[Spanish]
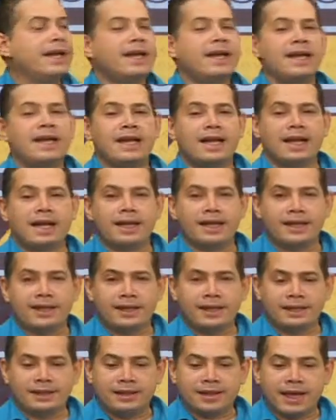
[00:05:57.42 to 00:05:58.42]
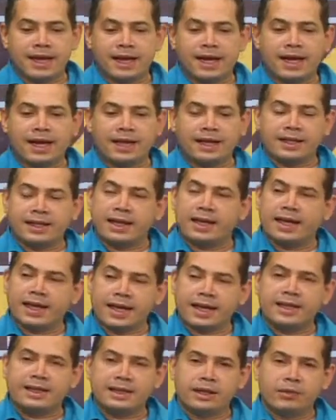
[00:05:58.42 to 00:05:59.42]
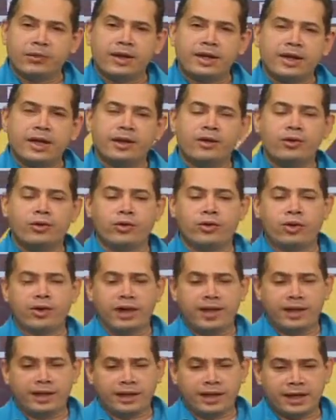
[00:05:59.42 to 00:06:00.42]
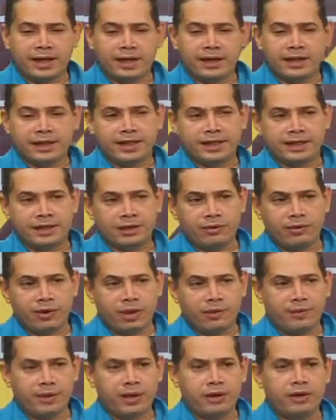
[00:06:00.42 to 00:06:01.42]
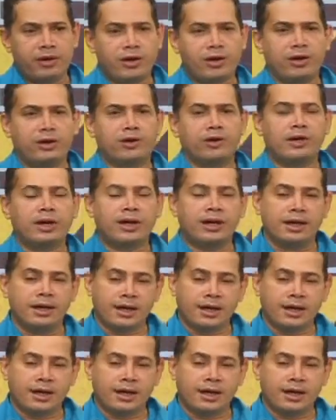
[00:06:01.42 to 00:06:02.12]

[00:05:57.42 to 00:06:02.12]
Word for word: En la, en, la, en la calle 51, entre 19 y Pedro León,